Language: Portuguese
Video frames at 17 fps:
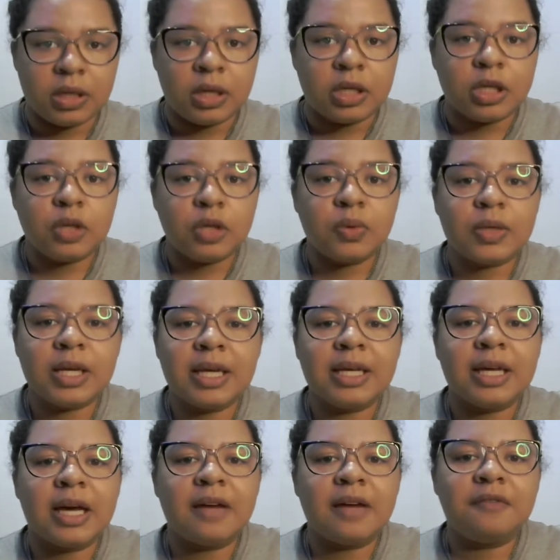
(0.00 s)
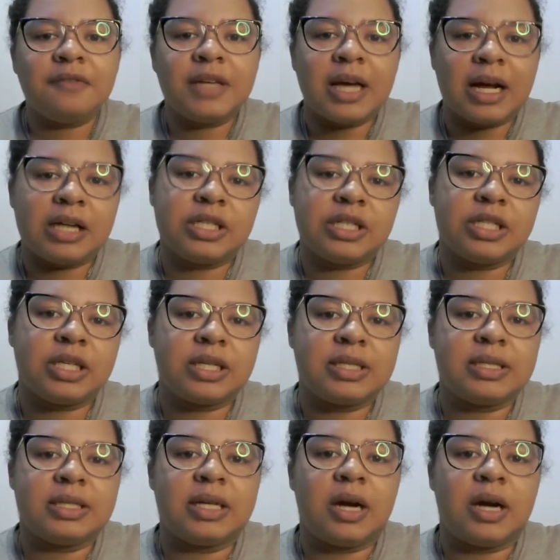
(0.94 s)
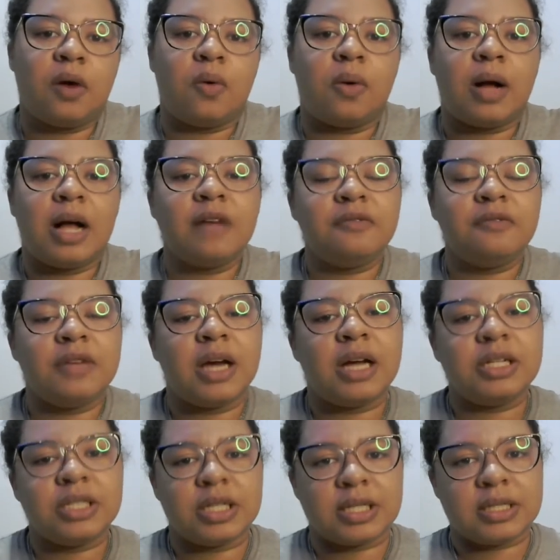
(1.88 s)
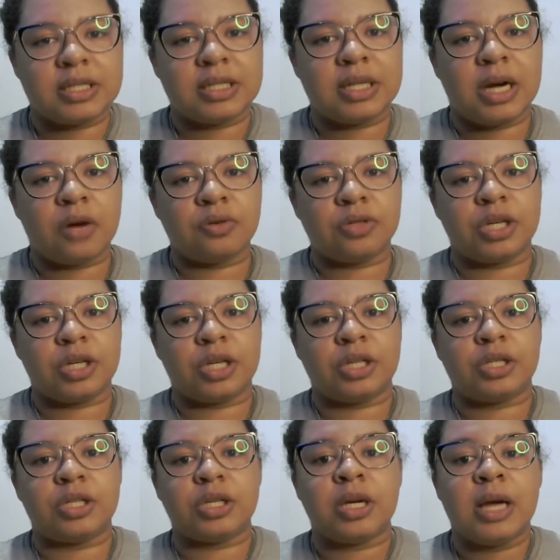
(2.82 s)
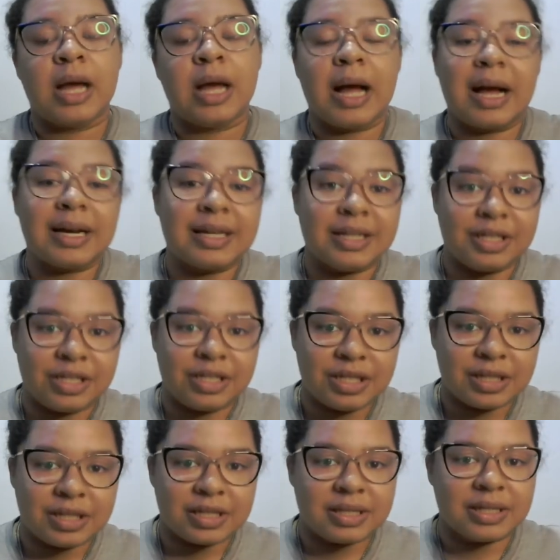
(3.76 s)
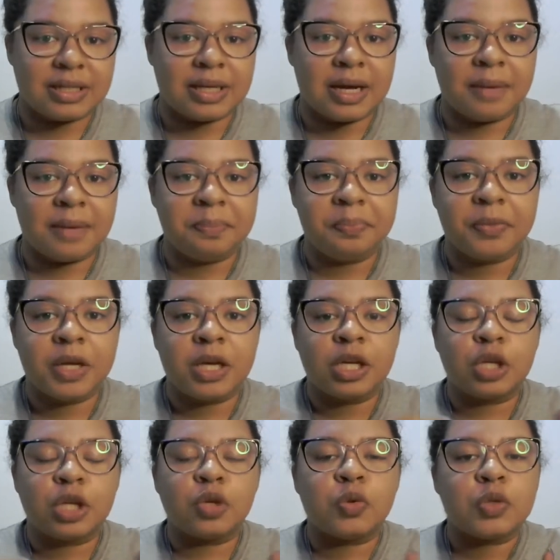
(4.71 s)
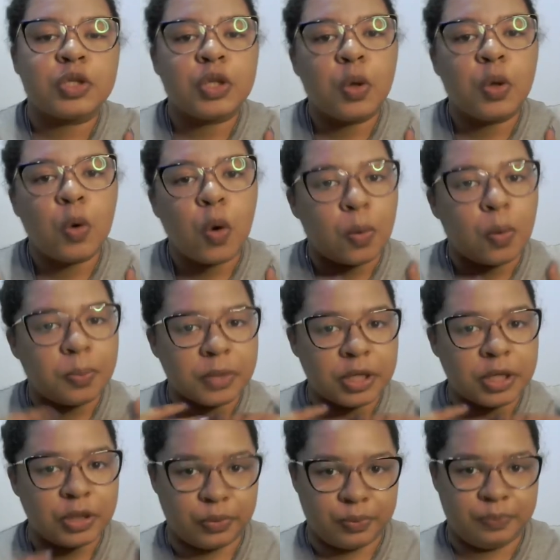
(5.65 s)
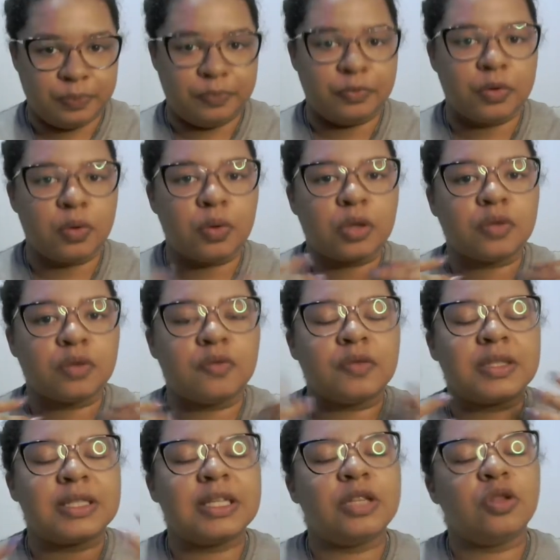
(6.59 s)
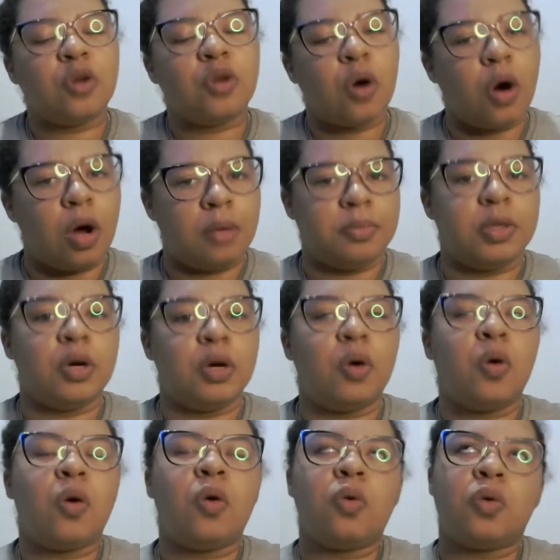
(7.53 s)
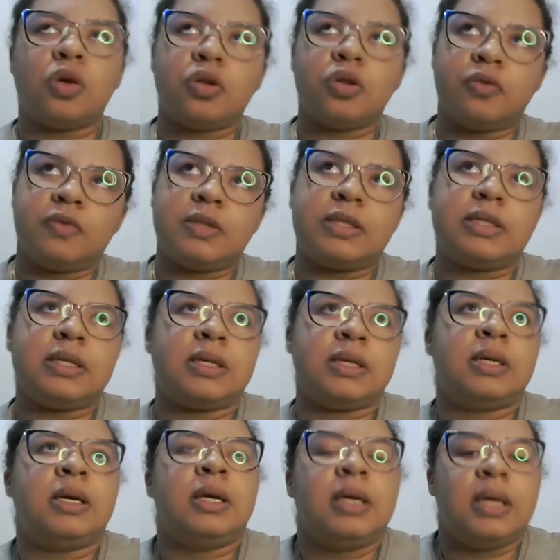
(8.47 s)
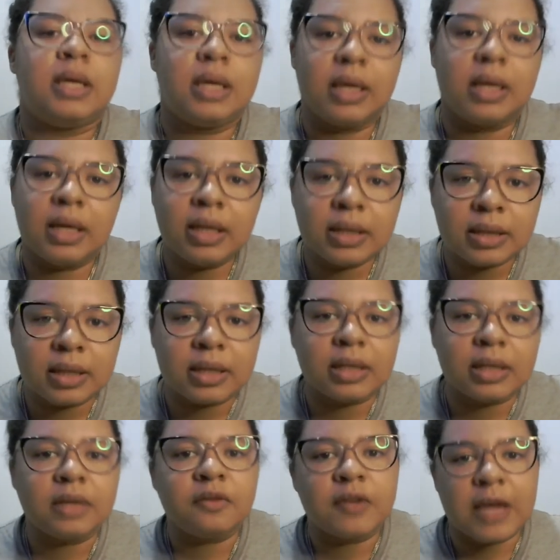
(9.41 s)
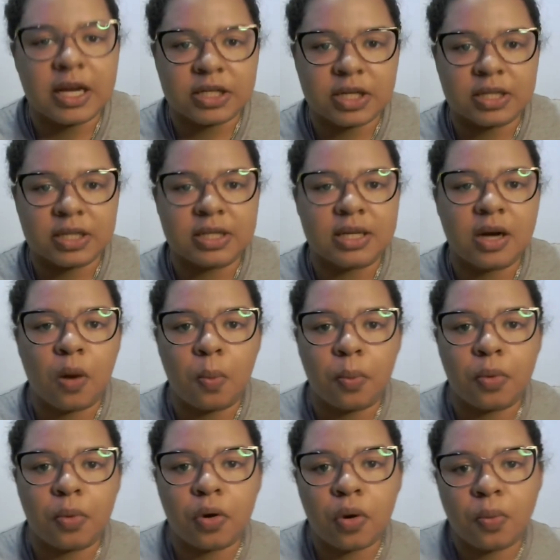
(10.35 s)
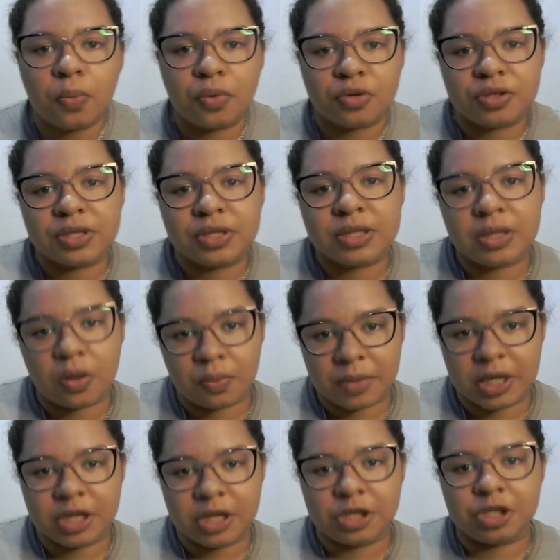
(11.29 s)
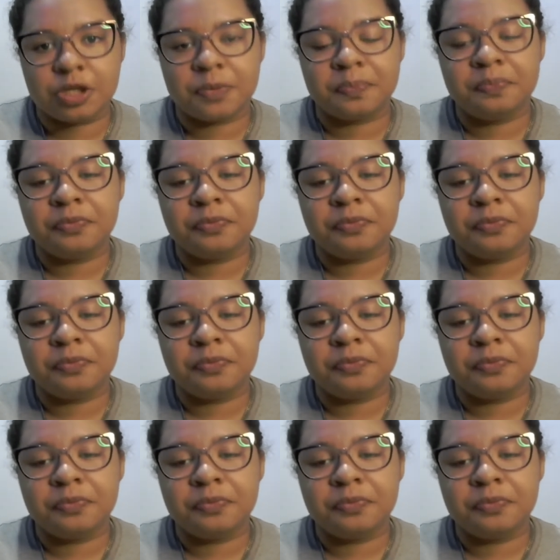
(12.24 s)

E o que, é a viagem astral? A viagem astral, gente, acredita-se, né, que o seu corpinho, quando você dorme ou quando você entra em viagem astral propositalmente,